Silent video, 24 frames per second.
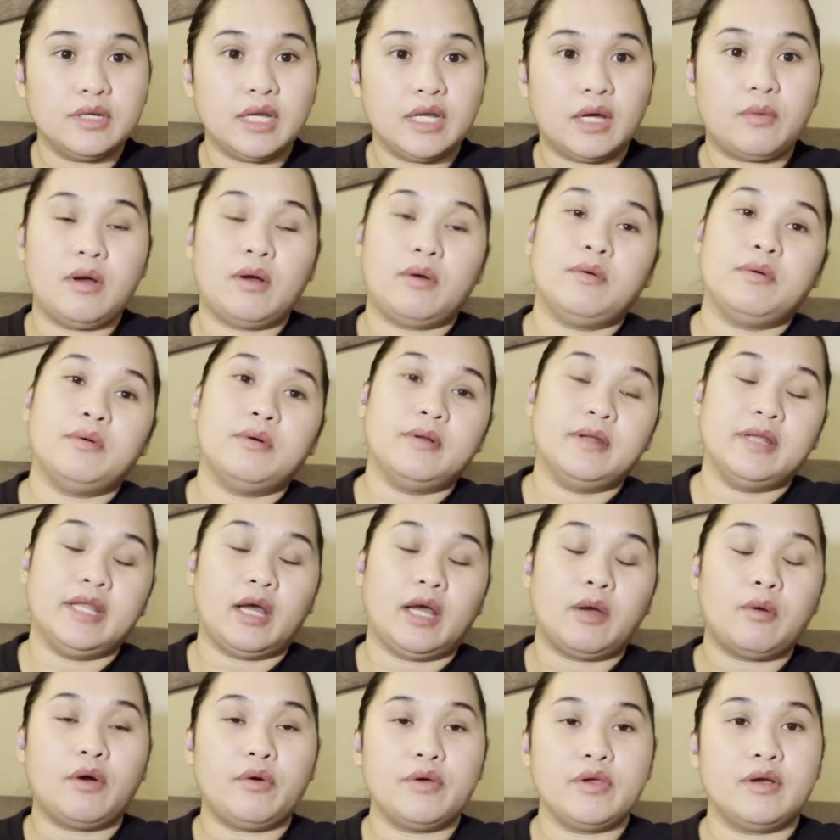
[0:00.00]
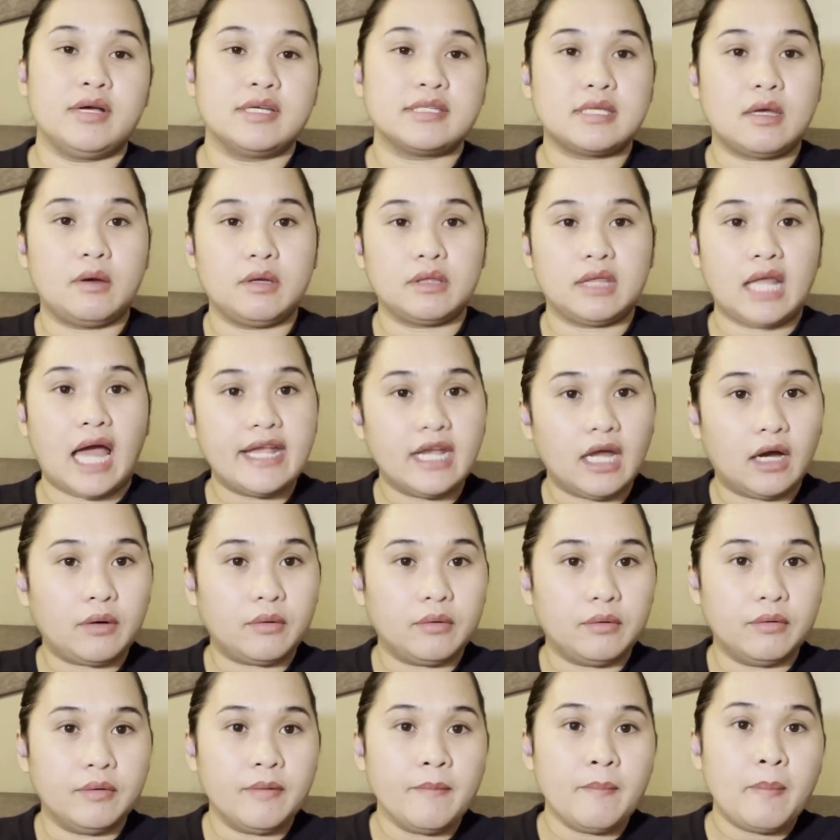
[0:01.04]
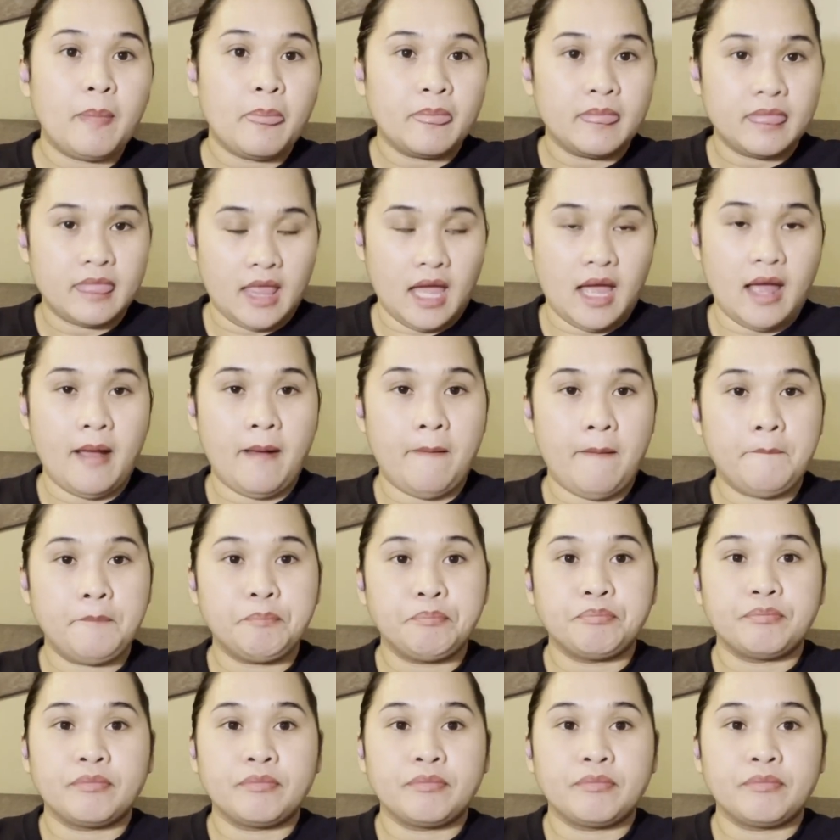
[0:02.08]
Nakuha ko, nakuha ko yung asawa at anak ko na